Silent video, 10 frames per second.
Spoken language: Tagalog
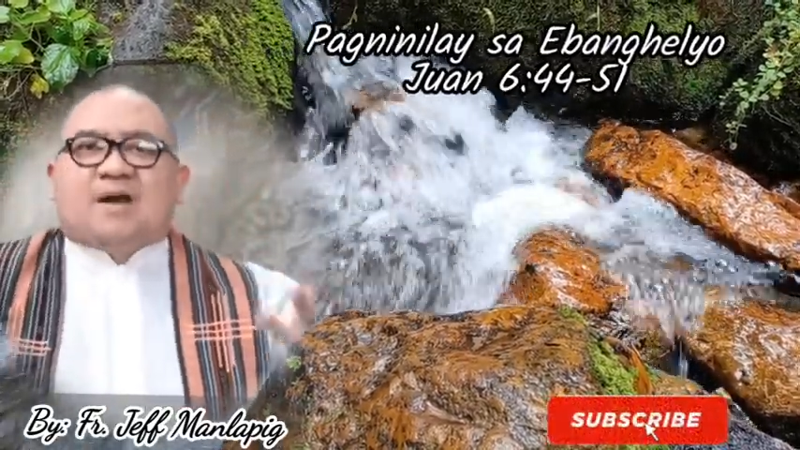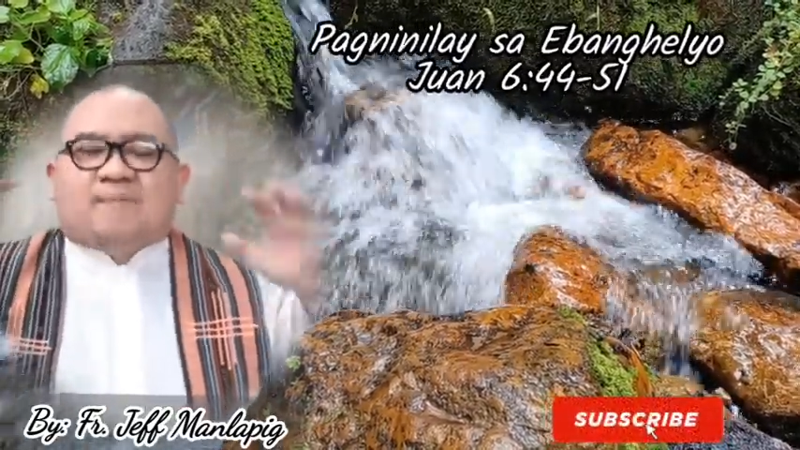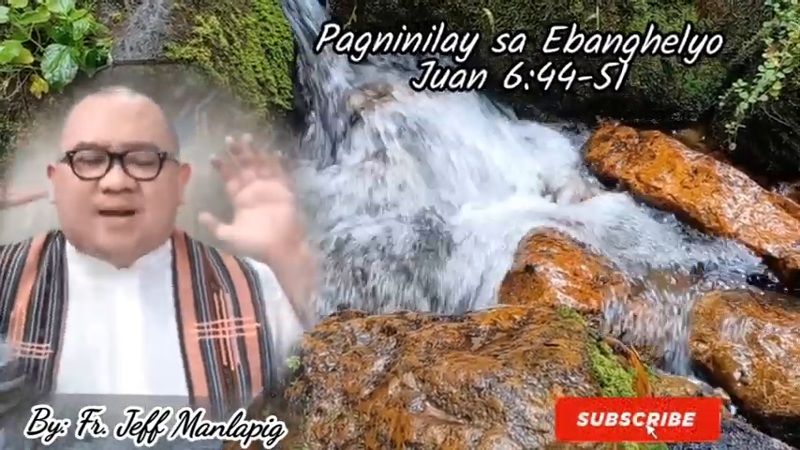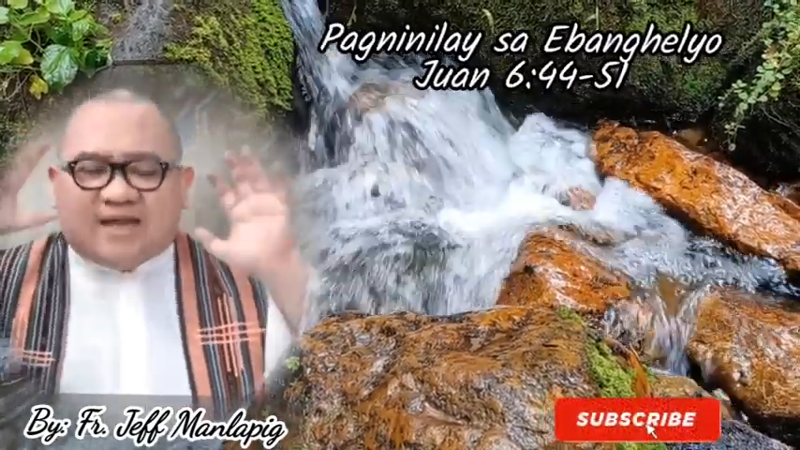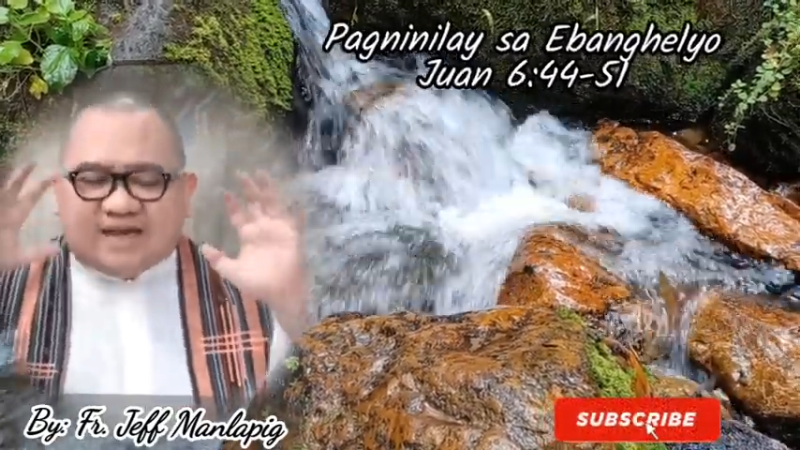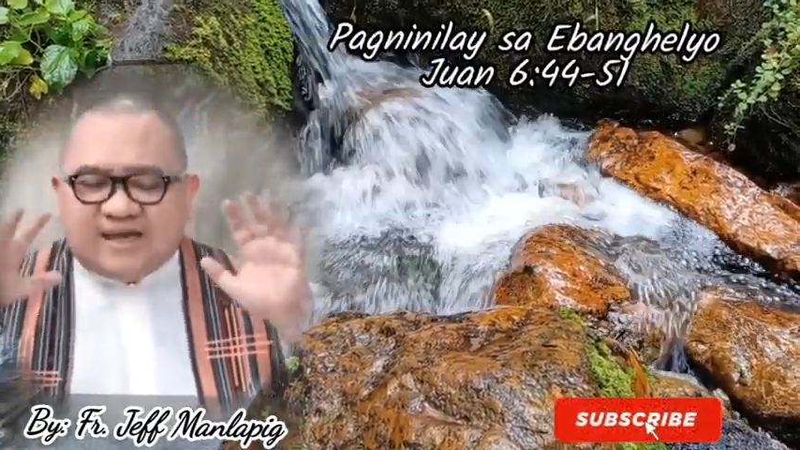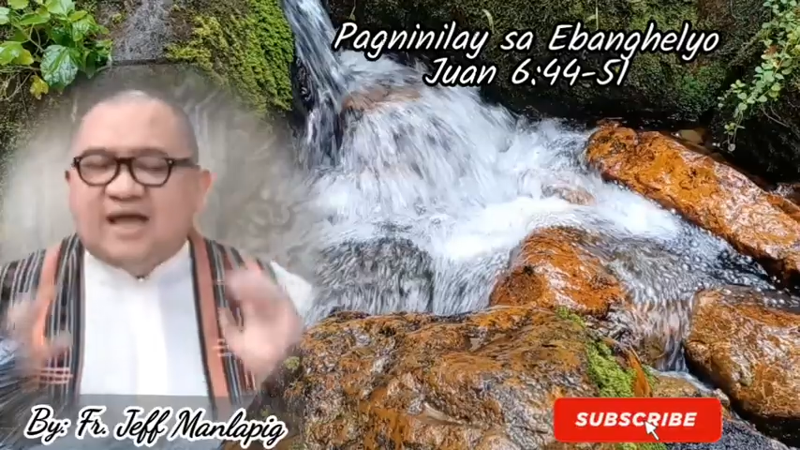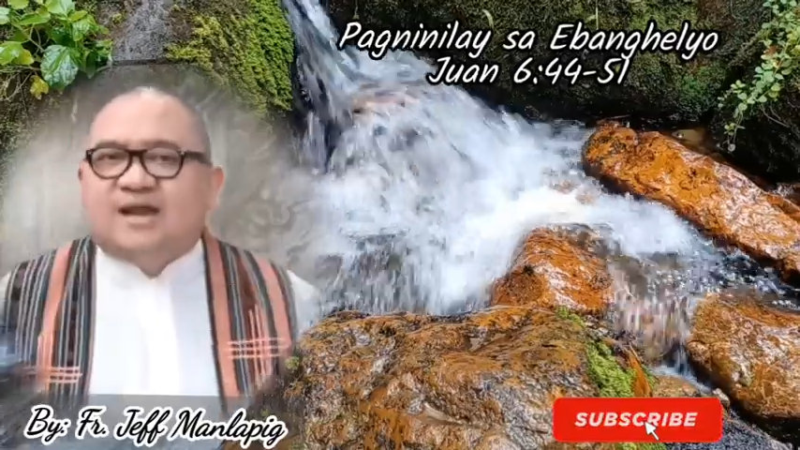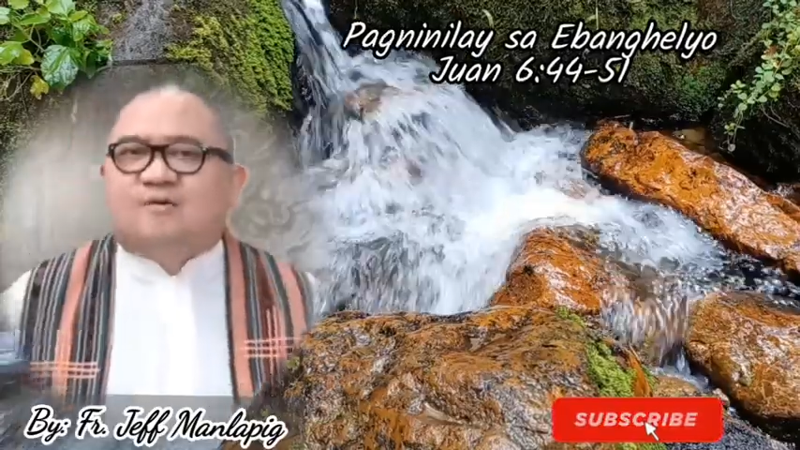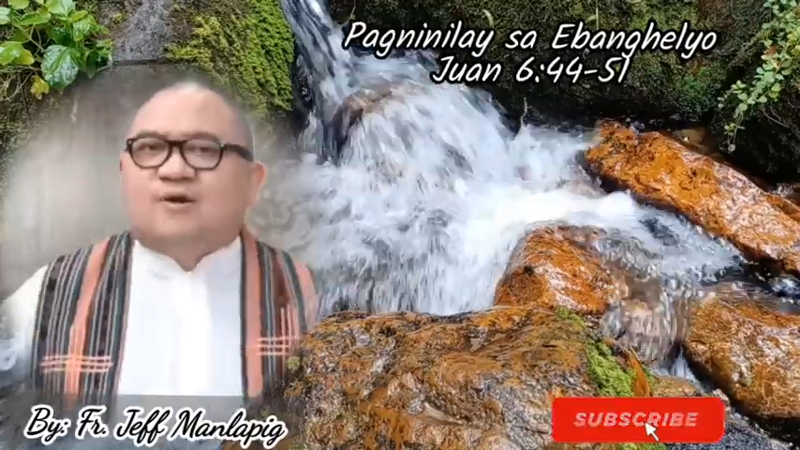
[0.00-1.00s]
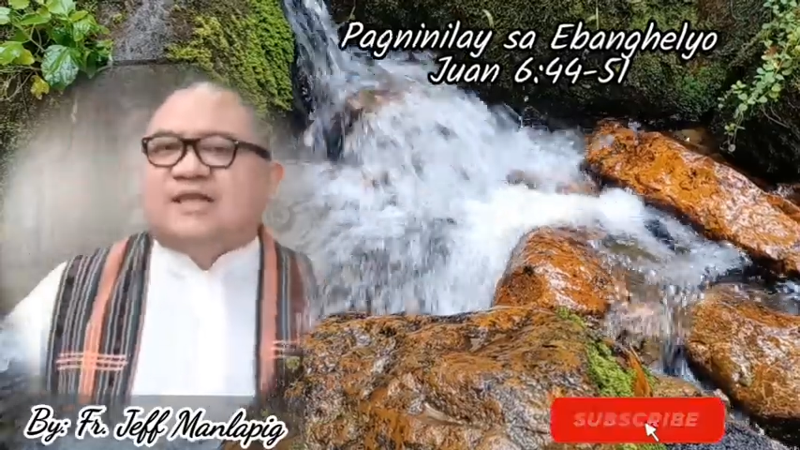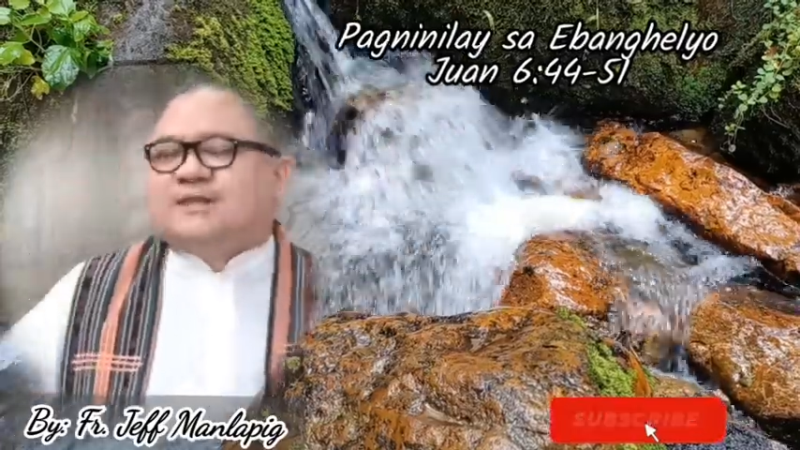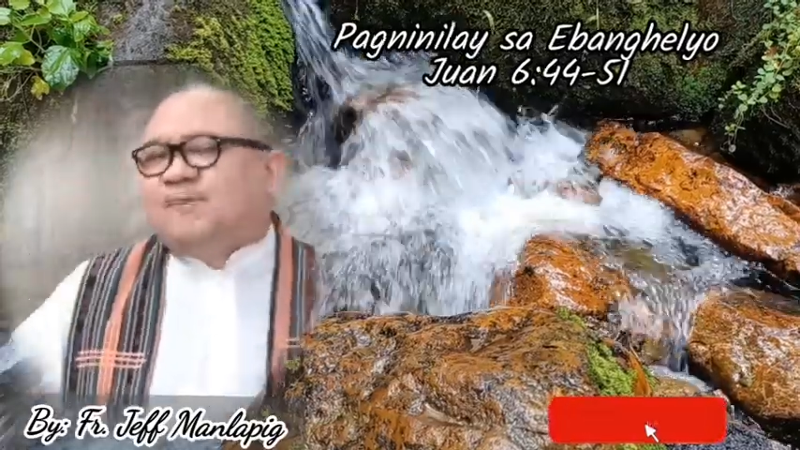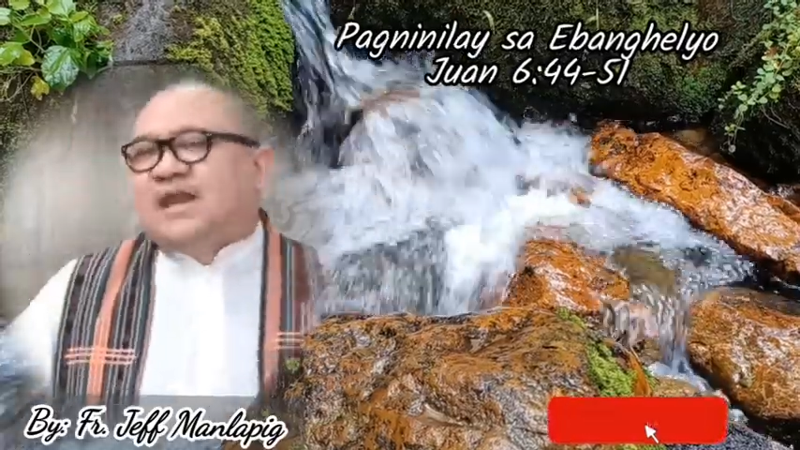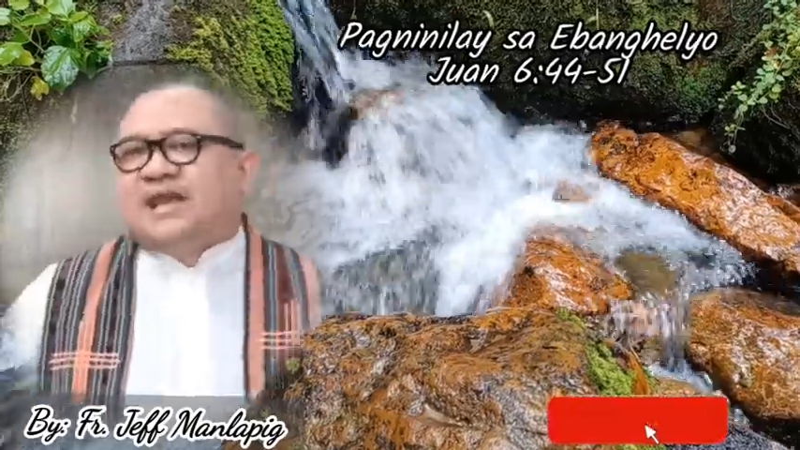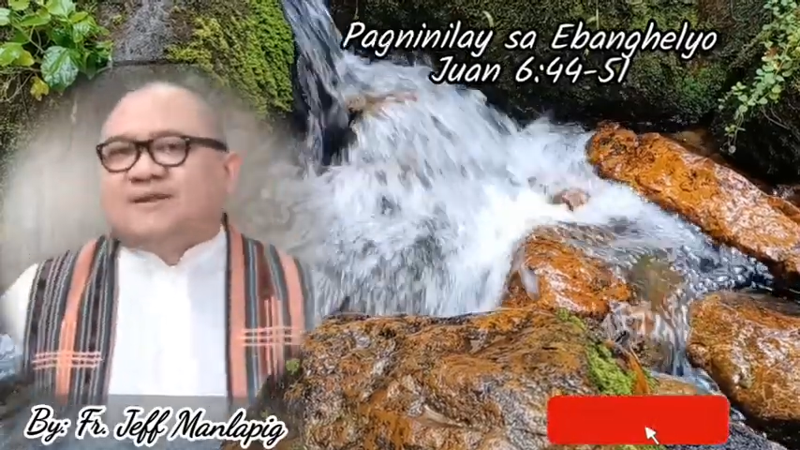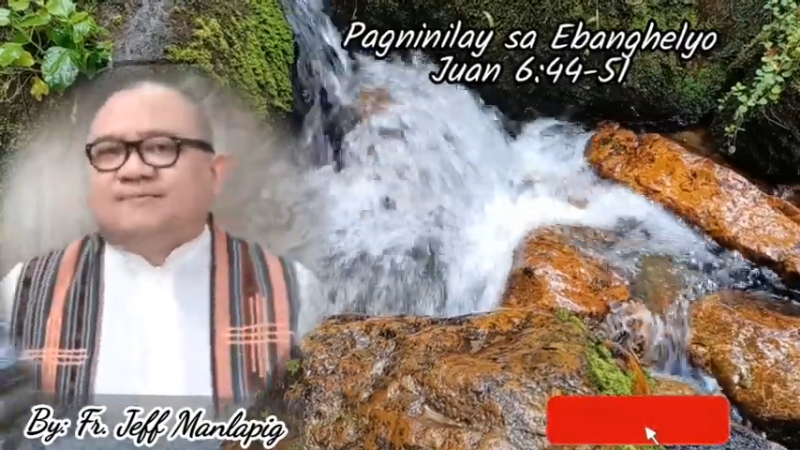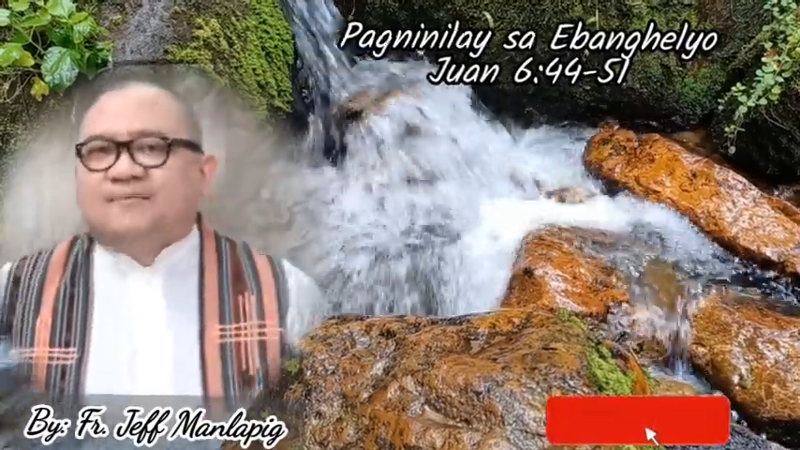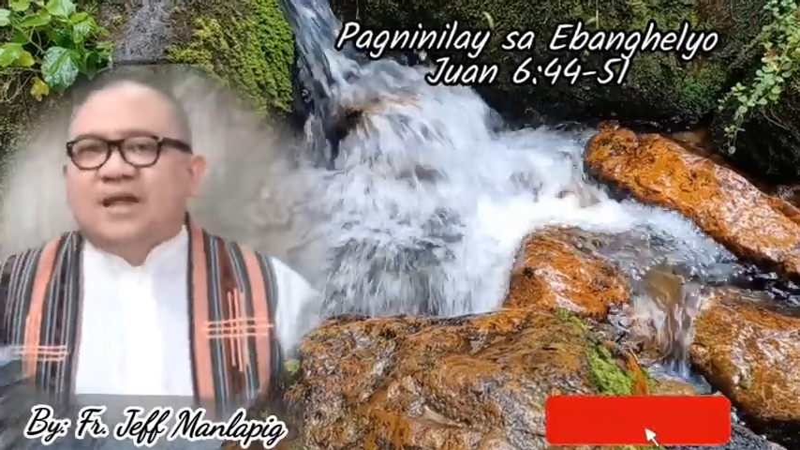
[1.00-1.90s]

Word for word: kapangyarihan ng Holy Spirit,